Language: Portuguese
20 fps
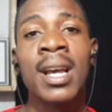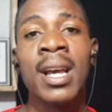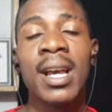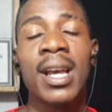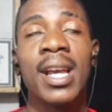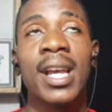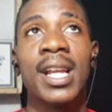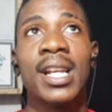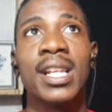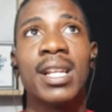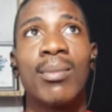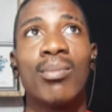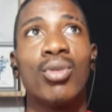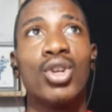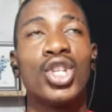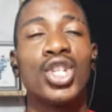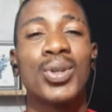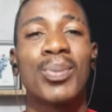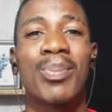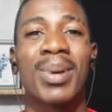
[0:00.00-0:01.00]
É, tem
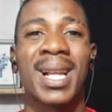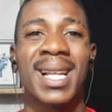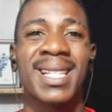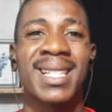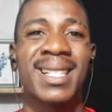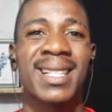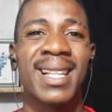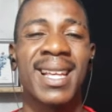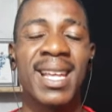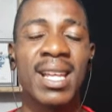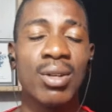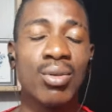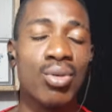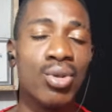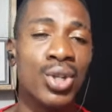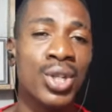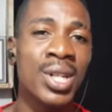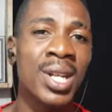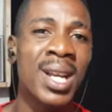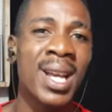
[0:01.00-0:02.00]
muitos
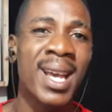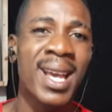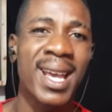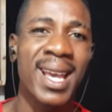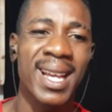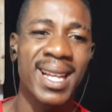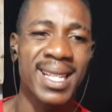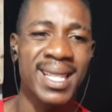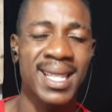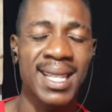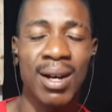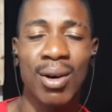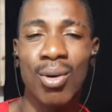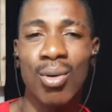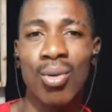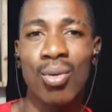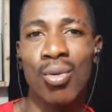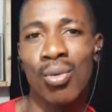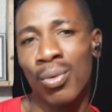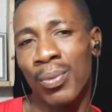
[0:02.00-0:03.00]
brasileiros é, que
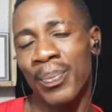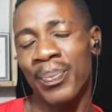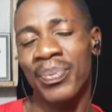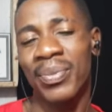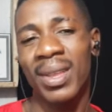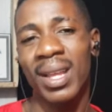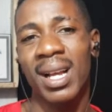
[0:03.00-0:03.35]
são